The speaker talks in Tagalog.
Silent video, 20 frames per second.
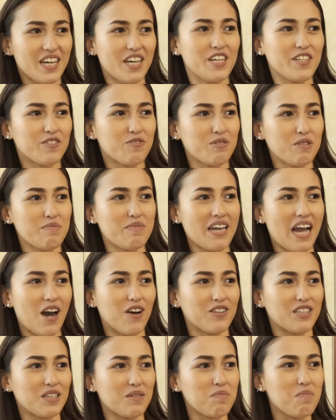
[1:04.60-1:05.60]
it will be
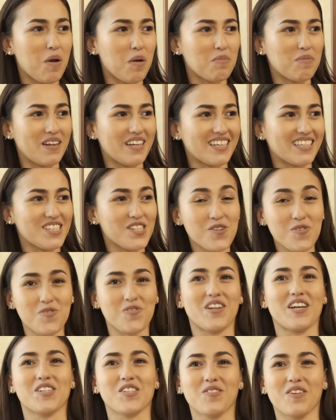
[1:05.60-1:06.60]
out in public
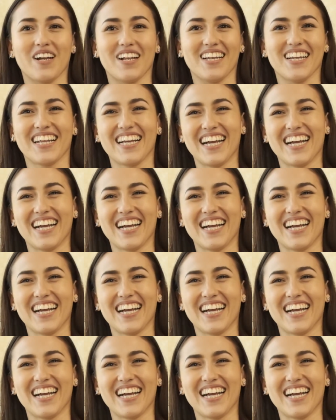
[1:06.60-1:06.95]
soon as well.